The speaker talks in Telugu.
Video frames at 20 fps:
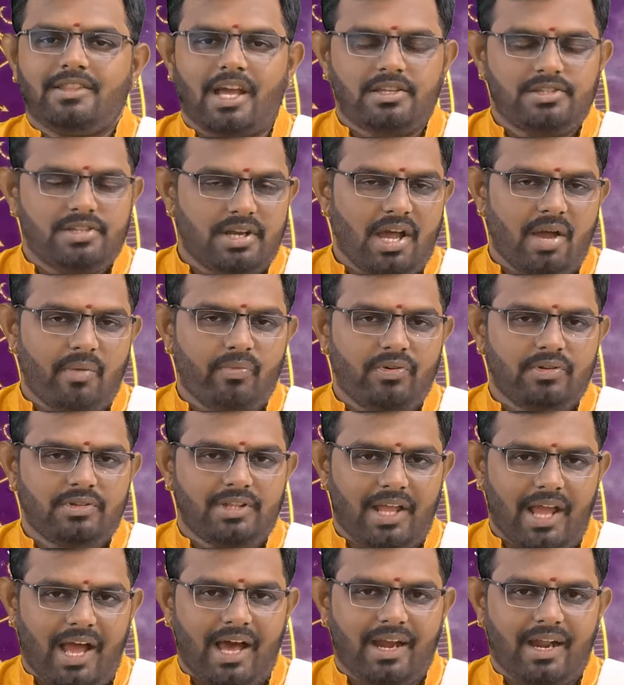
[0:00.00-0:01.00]

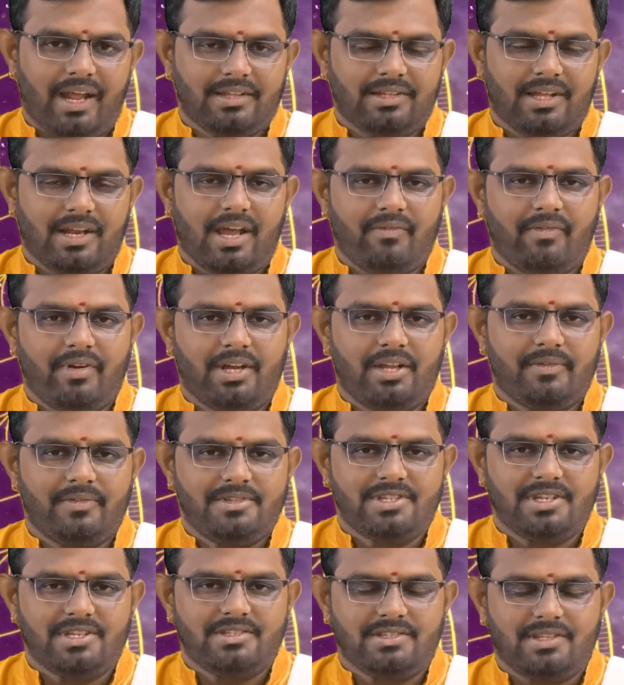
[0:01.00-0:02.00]
దక్షిణామూర్తి ఆరాధన
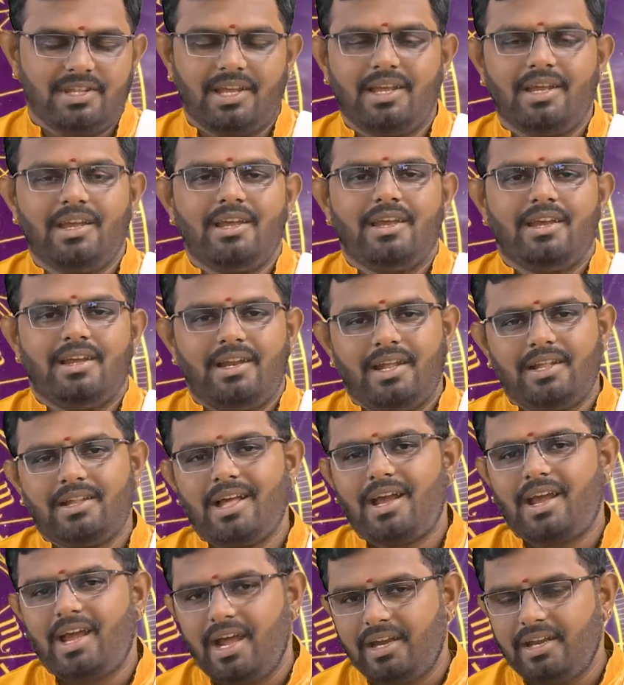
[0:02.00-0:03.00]
వంటివి చేస్తే
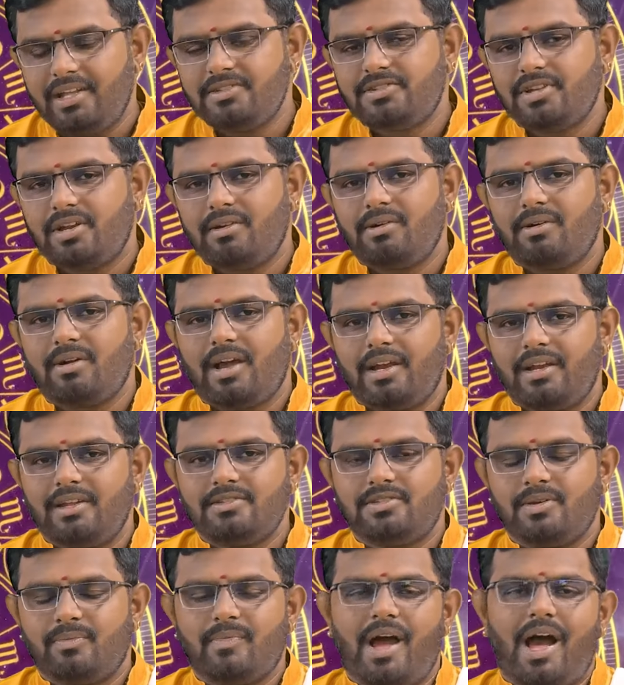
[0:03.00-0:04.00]
లేదా కనీసంలో
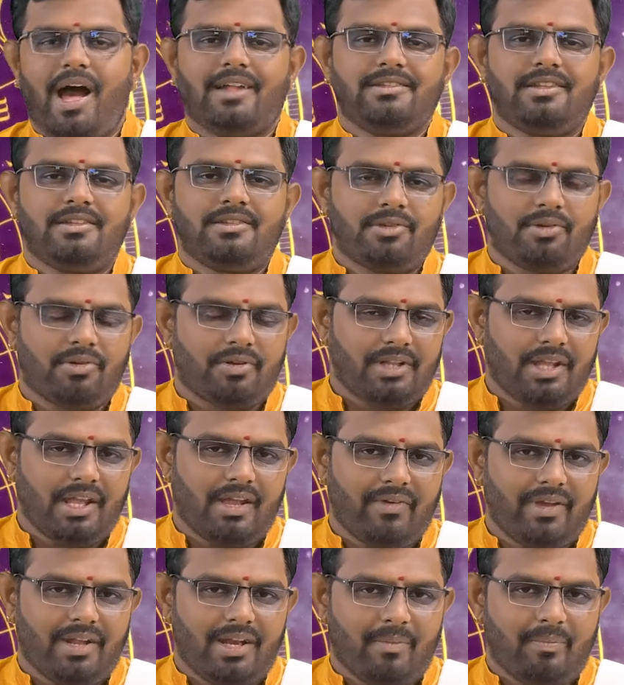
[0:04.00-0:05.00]
కనీసం ఆదిత్య
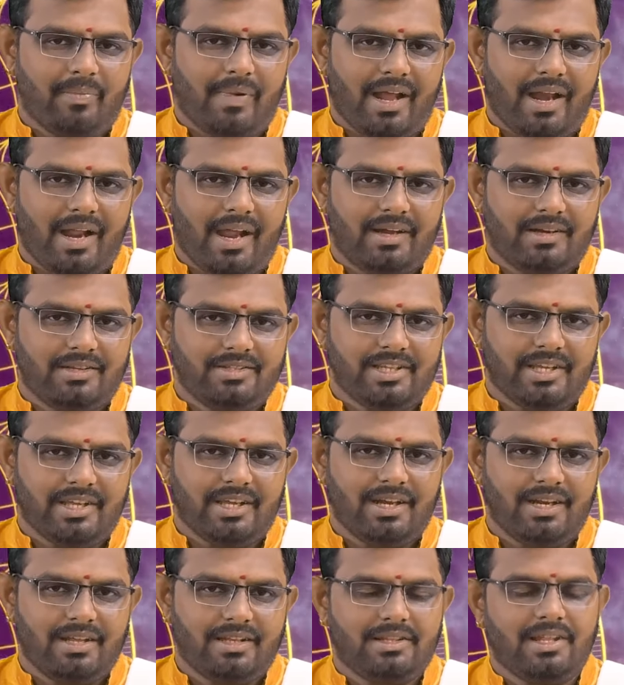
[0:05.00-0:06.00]
హృదయమైన పారాయణ
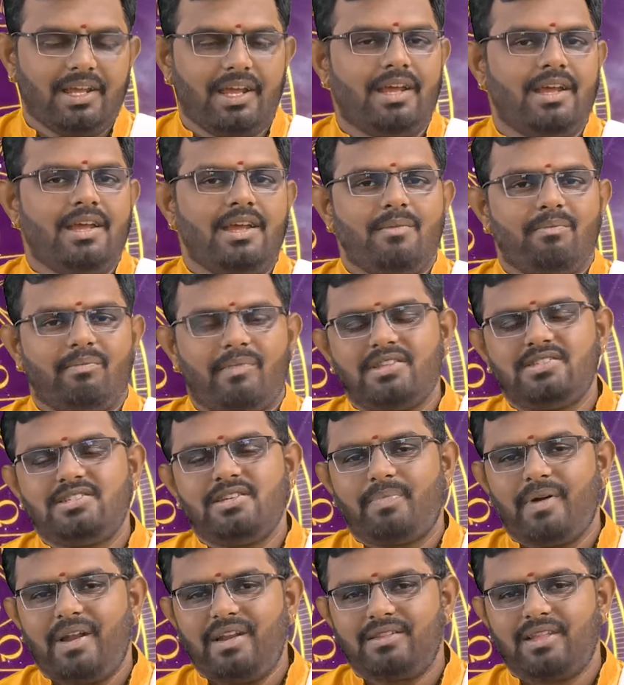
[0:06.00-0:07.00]
చేయగలిగితే మంచి
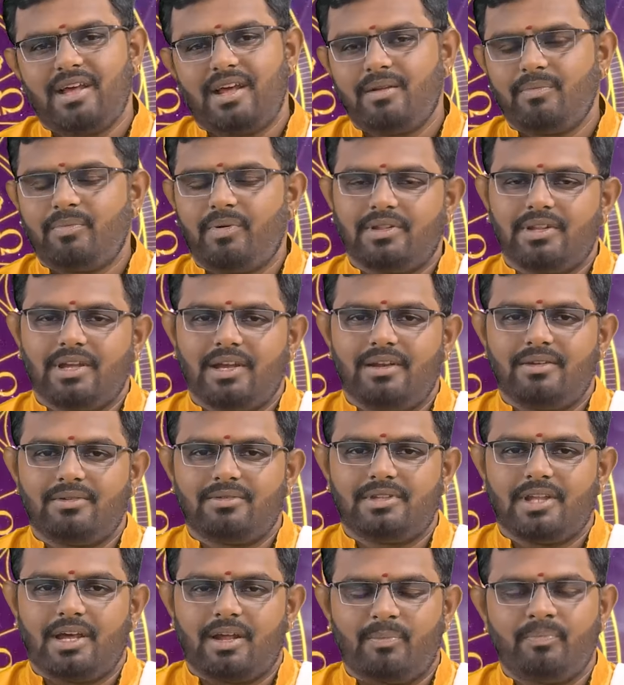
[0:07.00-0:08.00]
ఫలితాలను
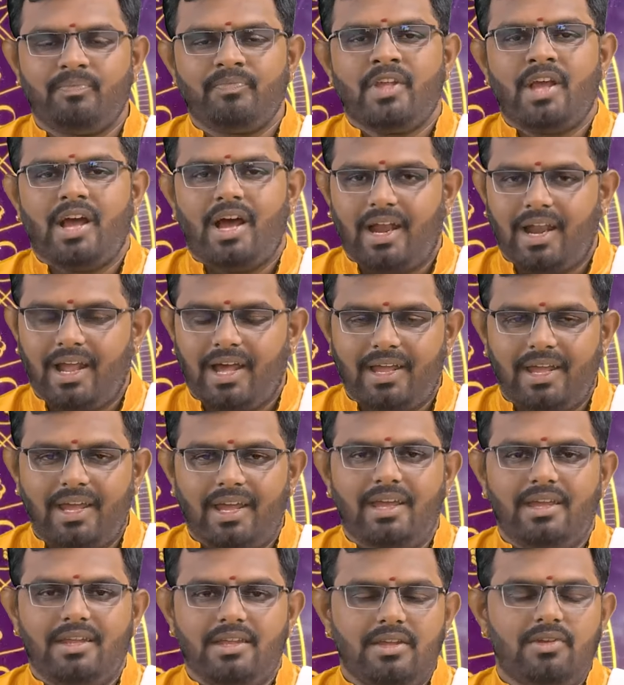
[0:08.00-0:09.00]
పొందగలుగుతారు అలాగే
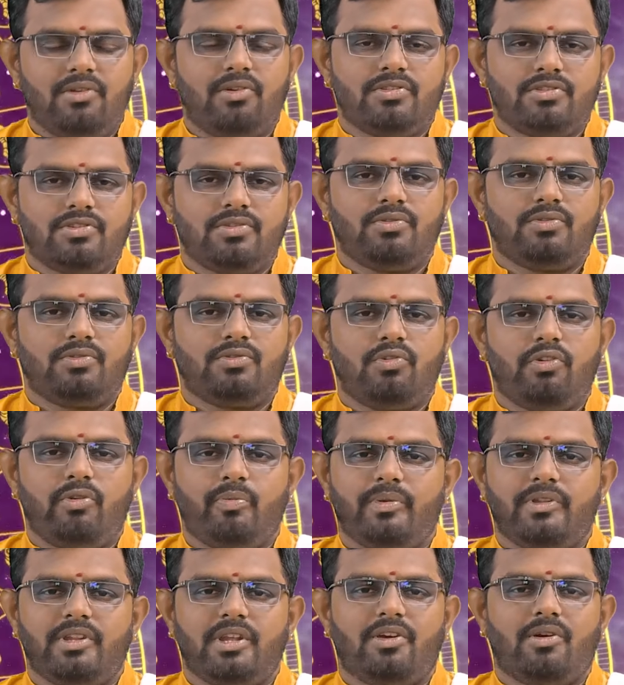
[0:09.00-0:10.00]
ఈరోజు
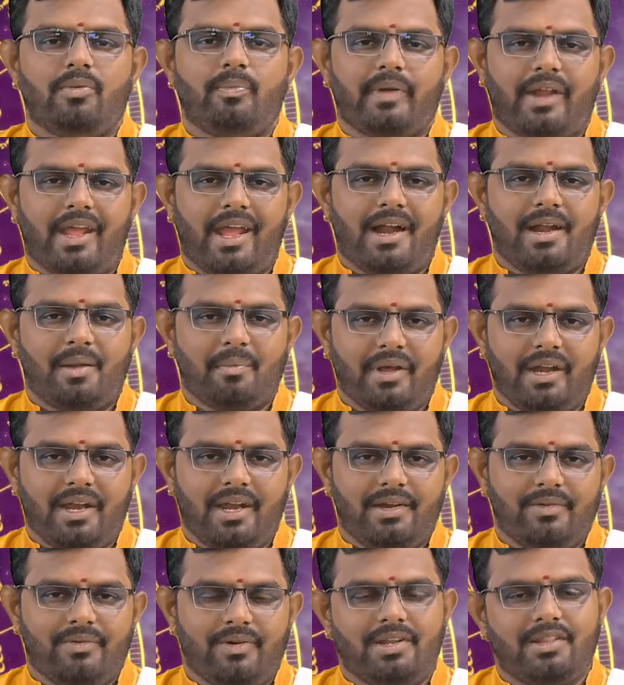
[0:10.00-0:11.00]
తూర్పు దిక్కు ప్రయాణం
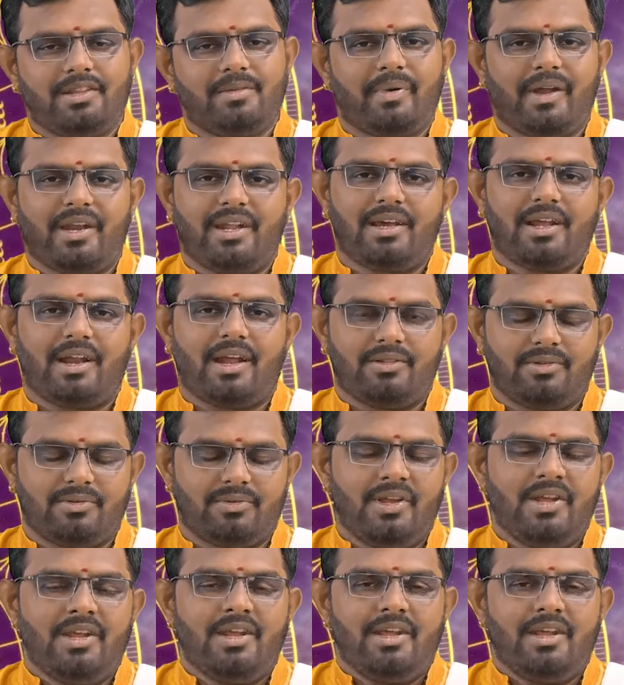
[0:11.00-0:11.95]
అనేటువంటిది పనికిరాదు